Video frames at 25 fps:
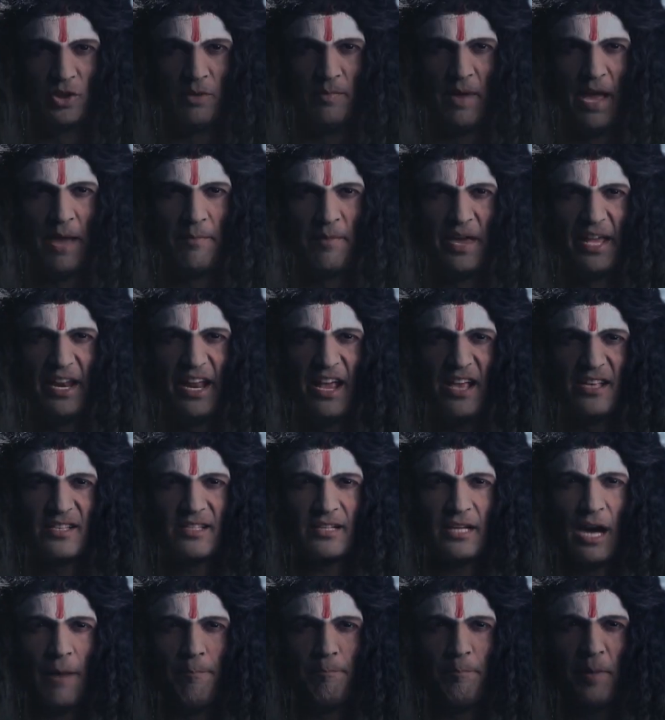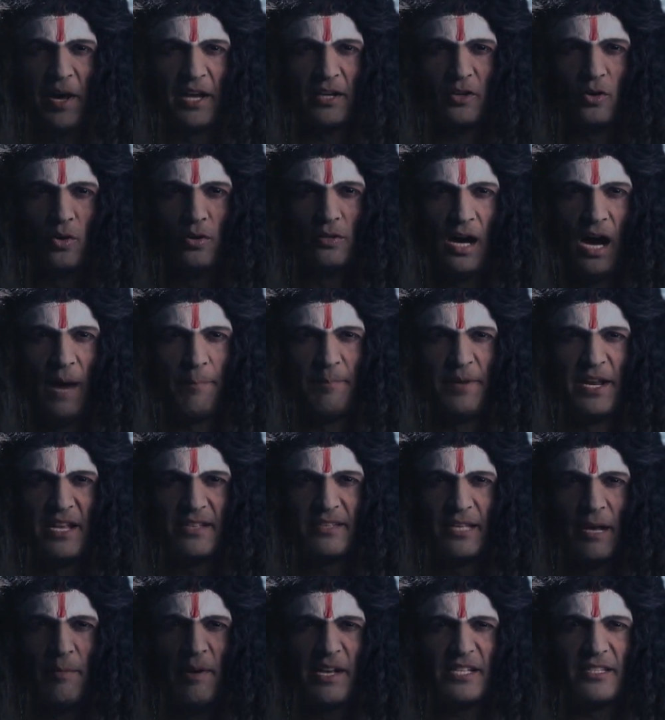तुम्हें मेरे इस खप्पर को अपनी
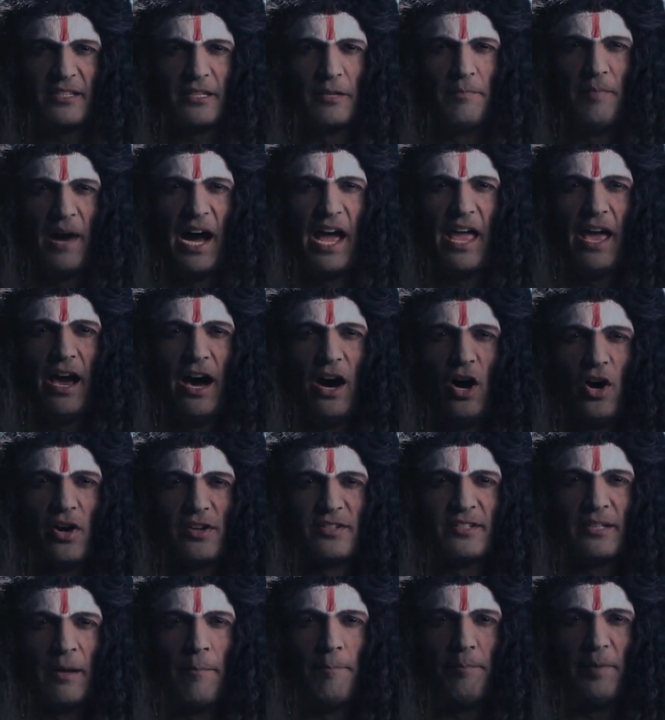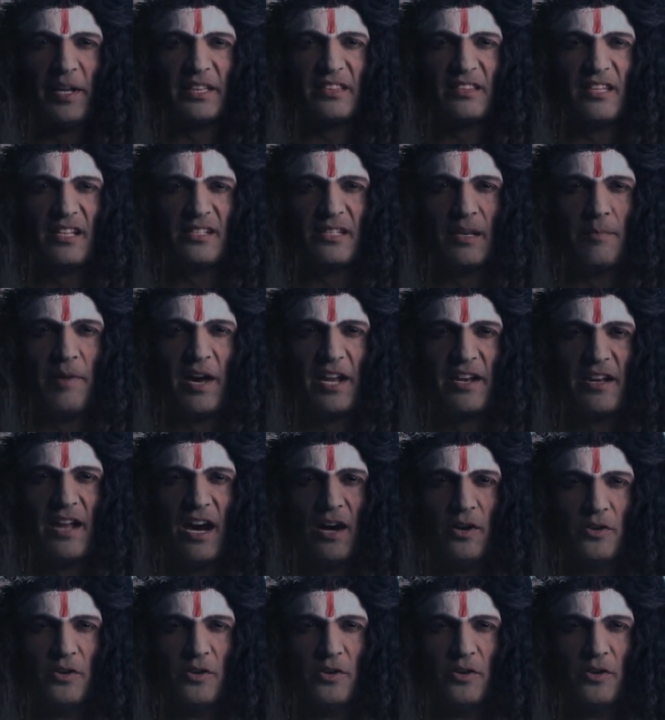समस्त माया और संपत्ति से भरना